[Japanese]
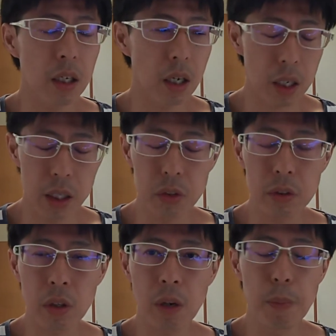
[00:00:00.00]
が、会長
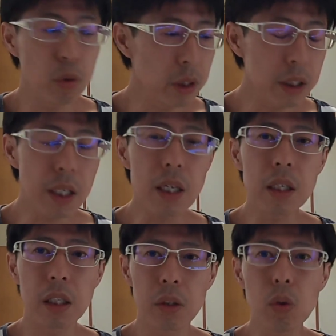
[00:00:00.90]
だろうが、僕に叱ら
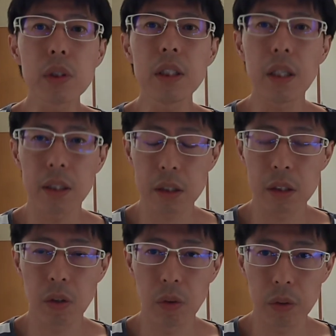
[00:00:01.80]
れて当然なんで
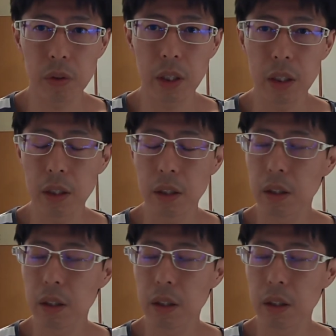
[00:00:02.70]
す。本当に。